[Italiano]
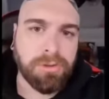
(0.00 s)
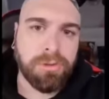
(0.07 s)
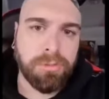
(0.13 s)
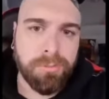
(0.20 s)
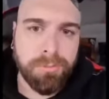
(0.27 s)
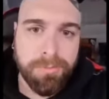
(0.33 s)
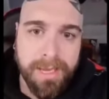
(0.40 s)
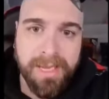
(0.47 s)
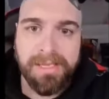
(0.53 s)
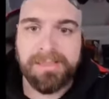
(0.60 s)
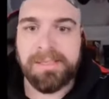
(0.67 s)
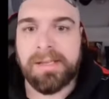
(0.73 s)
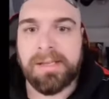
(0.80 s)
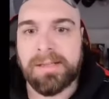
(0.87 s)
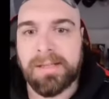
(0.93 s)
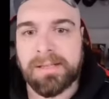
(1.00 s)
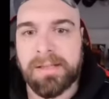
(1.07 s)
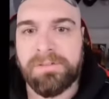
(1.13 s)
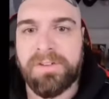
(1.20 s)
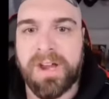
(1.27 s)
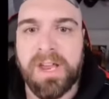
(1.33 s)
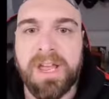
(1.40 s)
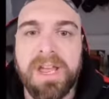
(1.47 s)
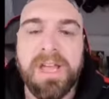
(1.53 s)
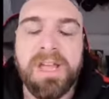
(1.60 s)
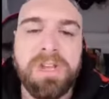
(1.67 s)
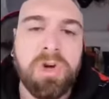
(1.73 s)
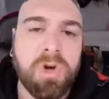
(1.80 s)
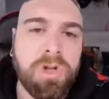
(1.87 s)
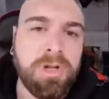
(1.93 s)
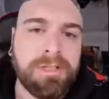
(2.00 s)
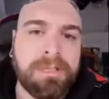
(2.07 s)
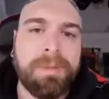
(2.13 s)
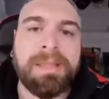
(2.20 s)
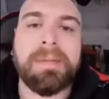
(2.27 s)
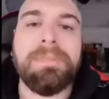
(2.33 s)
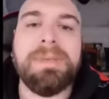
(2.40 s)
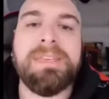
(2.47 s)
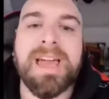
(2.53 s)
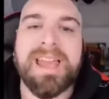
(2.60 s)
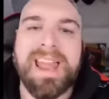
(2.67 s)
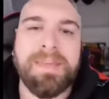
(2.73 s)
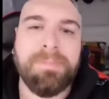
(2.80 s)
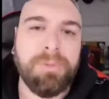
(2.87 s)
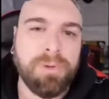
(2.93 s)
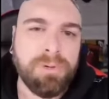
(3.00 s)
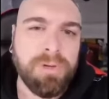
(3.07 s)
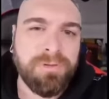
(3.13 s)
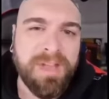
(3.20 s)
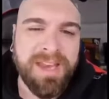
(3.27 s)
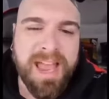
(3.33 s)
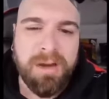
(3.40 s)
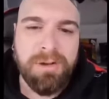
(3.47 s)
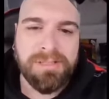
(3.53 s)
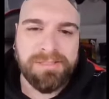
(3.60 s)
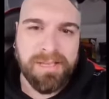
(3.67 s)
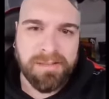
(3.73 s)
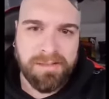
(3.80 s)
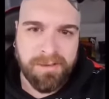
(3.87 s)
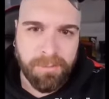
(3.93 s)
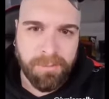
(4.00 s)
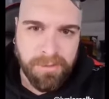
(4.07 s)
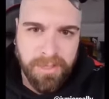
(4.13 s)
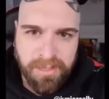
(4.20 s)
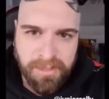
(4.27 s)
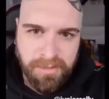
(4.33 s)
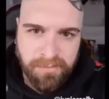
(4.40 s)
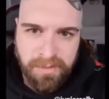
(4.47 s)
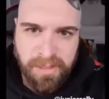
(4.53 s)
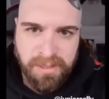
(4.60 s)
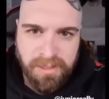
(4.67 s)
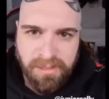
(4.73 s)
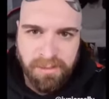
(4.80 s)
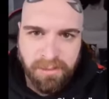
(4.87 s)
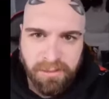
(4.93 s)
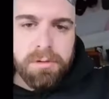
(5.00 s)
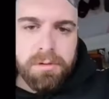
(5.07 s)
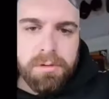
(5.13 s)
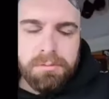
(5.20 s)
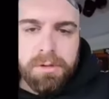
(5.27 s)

Sono mesi che andate a fare i coglioni. Sembrate minchia Raimondo Vianello e Sandra Mondaini, vi rendete conto?